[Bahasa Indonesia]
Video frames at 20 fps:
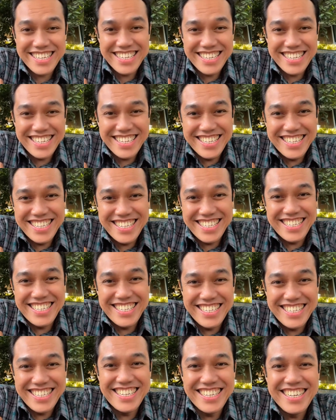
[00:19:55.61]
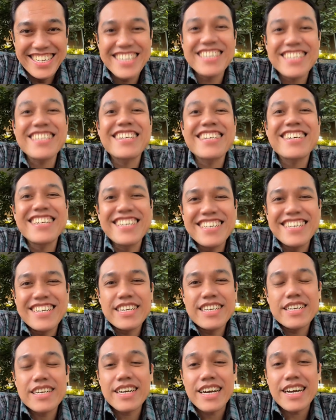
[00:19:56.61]
Iya, kenapa itu? Di,
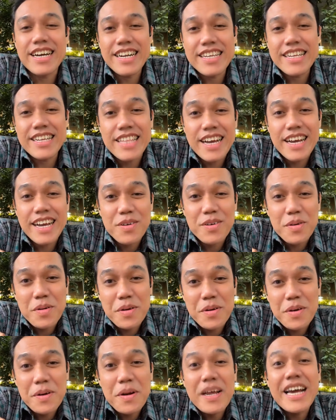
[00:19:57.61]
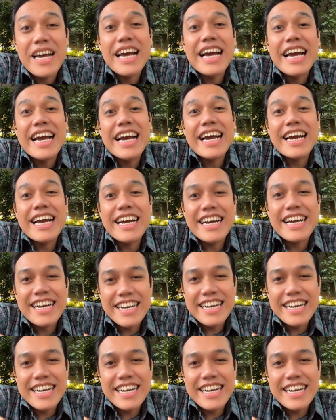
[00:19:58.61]
diperiksa pun aku nggak ada